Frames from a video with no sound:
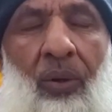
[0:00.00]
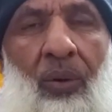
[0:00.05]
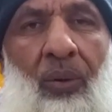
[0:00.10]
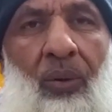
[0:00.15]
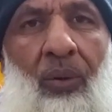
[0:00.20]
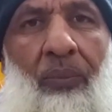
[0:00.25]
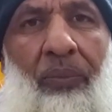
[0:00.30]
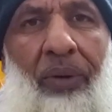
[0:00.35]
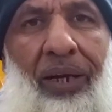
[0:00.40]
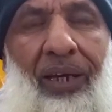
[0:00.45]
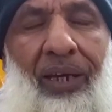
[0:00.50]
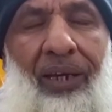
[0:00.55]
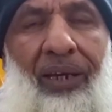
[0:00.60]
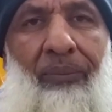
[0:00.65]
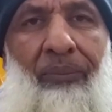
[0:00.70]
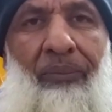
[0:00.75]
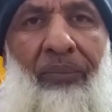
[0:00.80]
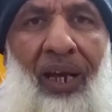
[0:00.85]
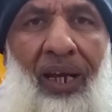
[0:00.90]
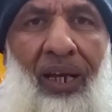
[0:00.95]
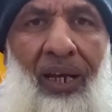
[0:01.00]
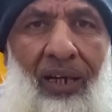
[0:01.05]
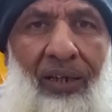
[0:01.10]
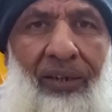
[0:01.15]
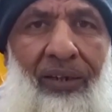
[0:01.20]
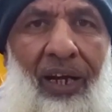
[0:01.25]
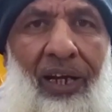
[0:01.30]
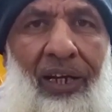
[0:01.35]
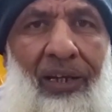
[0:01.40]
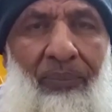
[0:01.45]
तो भाई महंगा
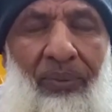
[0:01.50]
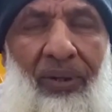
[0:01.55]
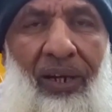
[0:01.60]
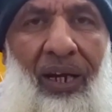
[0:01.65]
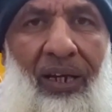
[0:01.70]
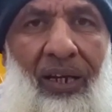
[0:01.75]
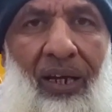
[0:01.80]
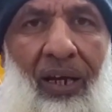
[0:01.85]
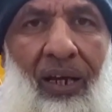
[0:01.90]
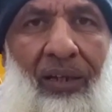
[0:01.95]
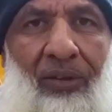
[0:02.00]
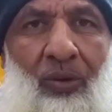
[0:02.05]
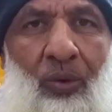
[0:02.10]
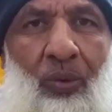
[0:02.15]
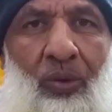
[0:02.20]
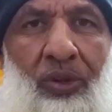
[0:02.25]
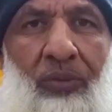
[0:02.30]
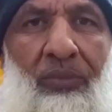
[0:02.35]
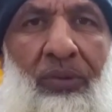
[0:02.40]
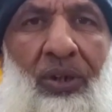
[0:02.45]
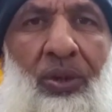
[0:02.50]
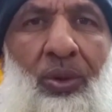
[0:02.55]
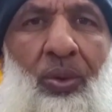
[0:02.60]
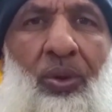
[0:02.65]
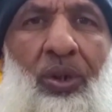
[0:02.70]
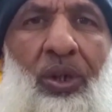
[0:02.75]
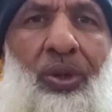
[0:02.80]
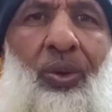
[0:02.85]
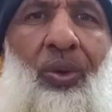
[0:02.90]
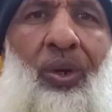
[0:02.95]
डाइट प्लान है तो उसमें
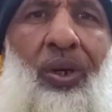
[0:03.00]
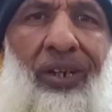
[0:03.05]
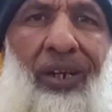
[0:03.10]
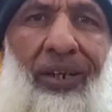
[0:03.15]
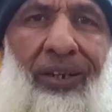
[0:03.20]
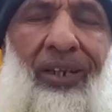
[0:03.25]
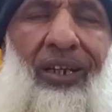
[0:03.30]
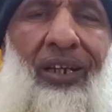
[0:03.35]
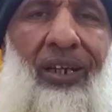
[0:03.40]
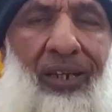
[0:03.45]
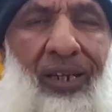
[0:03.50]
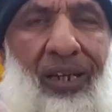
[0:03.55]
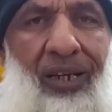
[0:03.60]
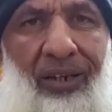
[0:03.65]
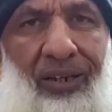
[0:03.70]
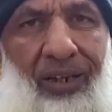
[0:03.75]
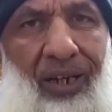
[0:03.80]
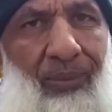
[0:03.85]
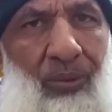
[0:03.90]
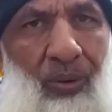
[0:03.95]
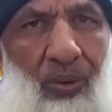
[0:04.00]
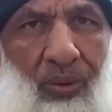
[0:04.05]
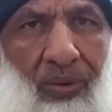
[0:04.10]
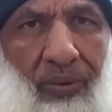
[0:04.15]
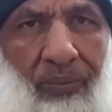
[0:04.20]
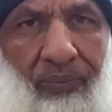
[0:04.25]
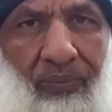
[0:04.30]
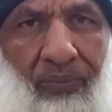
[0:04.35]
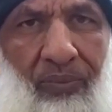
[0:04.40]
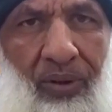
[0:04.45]
थोड़ा थोड़ा करके ले लिया करें आप
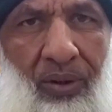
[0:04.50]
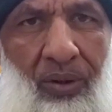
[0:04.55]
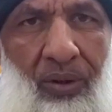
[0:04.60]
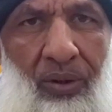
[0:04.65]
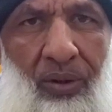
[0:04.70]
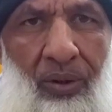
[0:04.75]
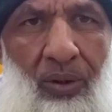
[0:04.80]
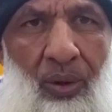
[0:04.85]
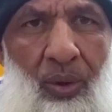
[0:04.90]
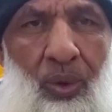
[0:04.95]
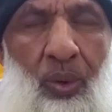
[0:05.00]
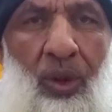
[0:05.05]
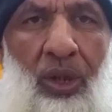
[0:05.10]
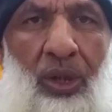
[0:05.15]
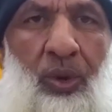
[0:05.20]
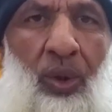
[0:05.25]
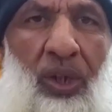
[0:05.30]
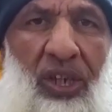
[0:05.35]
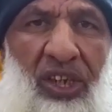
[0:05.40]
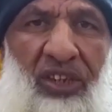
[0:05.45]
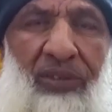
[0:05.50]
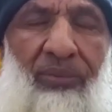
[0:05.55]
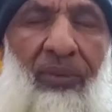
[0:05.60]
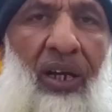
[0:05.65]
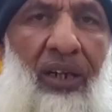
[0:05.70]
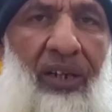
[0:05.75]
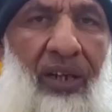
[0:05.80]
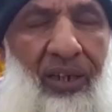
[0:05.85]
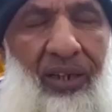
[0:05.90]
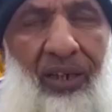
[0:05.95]
लोग थोड़ा थोड़ा
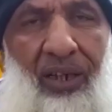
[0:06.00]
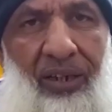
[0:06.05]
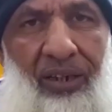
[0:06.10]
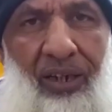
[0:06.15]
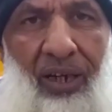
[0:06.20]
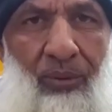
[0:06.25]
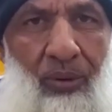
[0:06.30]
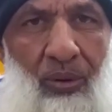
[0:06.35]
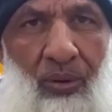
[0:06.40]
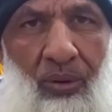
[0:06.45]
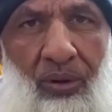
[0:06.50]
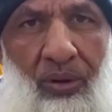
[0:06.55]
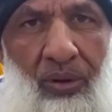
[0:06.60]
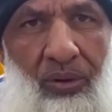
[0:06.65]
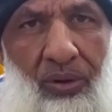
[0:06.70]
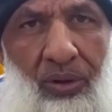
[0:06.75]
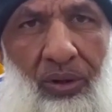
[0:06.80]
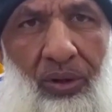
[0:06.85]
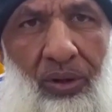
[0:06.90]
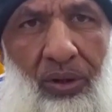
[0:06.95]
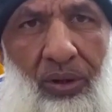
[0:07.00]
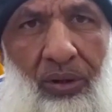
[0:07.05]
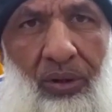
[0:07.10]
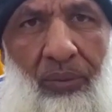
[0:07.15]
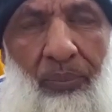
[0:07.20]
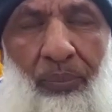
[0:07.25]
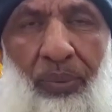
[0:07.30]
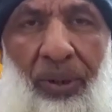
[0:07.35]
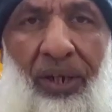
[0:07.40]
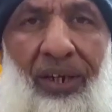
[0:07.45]
इस्तेमाल कर लिया करें आप लोग
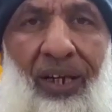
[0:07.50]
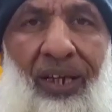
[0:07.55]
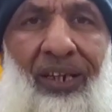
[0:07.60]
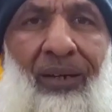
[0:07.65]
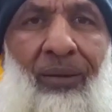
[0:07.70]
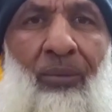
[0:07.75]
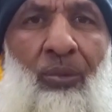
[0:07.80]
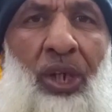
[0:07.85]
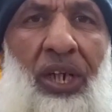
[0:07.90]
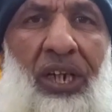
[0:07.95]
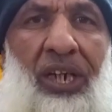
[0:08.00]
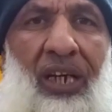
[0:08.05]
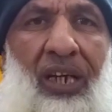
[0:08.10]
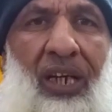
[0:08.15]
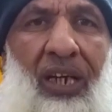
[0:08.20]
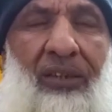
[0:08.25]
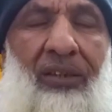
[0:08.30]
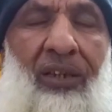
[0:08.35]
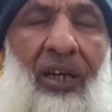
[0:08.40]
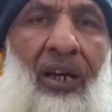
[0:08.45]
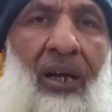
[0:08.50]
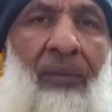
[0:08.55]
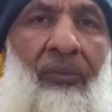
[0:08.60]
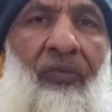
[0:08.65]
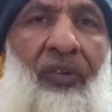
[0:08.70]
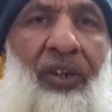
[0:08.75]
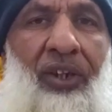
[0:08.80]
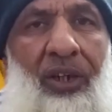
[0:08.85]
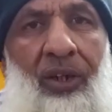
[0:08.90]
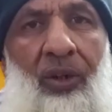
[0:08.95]
फिर ना ये मुझे कहना सर हम
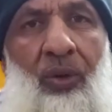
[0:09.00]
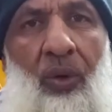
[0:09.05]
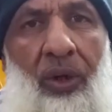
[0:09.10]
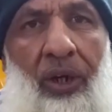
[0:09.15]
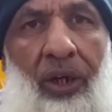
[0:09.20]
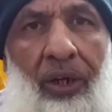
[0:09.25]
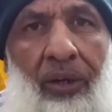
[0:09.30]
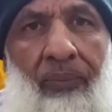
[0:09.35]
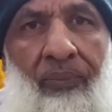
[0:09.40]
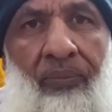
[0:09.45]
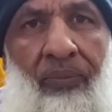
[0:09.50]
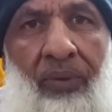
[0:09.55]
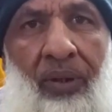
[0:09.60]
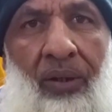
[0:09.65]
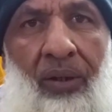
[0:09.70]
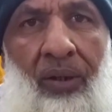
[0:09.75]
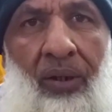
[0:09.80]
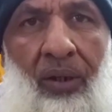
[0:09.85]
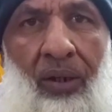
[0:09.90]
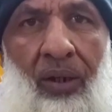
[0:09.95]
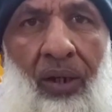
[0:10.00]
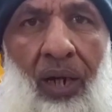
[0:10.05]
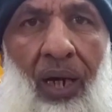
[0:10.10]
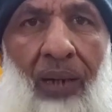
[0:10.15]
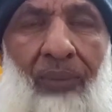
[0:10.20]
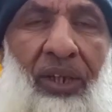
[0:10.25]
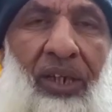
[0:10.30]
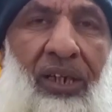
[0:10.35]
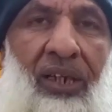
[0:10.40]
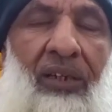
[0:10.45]
फिट नहीं हो रहे
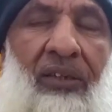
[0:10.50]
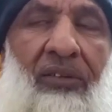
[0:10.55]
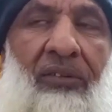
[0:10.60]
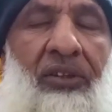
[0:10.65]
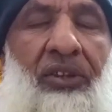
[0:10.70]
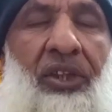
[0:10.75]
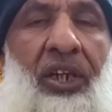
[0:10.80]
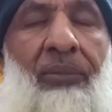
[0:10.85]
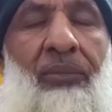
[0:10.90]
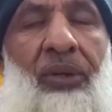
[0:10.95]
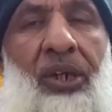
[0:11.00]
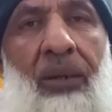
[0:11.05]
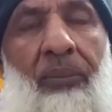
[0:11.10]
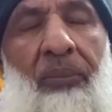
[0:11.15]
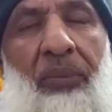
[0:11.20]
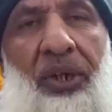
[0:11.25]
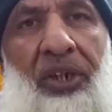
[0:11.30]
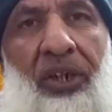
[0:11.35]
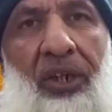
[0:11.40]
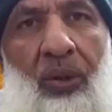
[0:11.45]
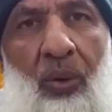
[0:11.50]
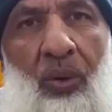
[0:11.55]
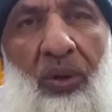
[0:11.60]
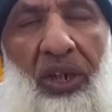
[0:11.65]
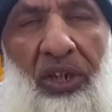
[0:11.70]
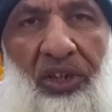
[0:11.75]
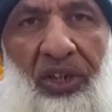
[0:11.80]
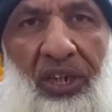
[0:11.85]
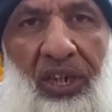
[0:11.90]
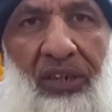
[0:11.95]
आप देखें जितने भी कंपटीशन लोग
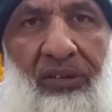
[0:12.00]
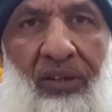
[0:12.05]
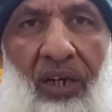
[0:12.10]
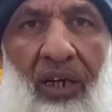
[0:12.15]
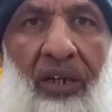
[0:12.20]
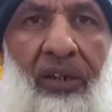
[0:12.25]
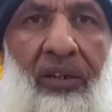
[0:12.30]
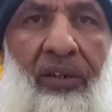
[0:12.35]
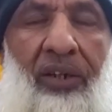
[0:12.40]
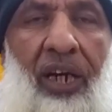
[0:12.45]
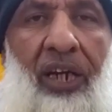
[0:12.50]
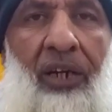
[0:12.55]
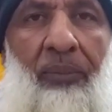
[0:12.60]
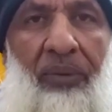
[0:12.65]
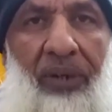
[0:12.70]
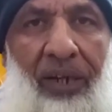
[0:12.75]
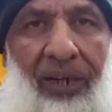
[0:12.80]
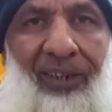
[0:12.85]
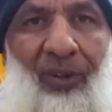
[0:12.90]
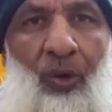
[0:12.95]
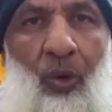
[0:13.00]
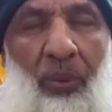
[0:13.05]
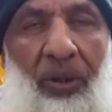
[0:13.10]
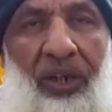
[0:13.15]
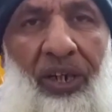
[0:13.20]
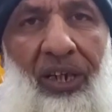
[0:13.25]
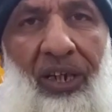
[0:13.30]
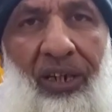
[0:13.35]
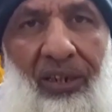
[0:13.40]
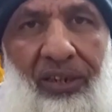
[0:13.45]
लड़ते हैं हर डाइट प्लान के
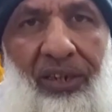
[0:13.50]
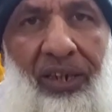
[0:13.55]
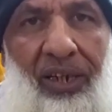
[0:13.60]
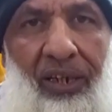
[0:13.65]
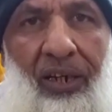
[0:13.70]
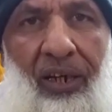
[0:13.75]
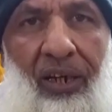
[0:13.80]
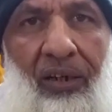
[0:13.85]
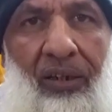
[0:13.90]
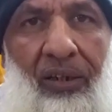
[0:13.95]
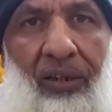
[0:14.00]
ऊपर ही लड़ते हैं ना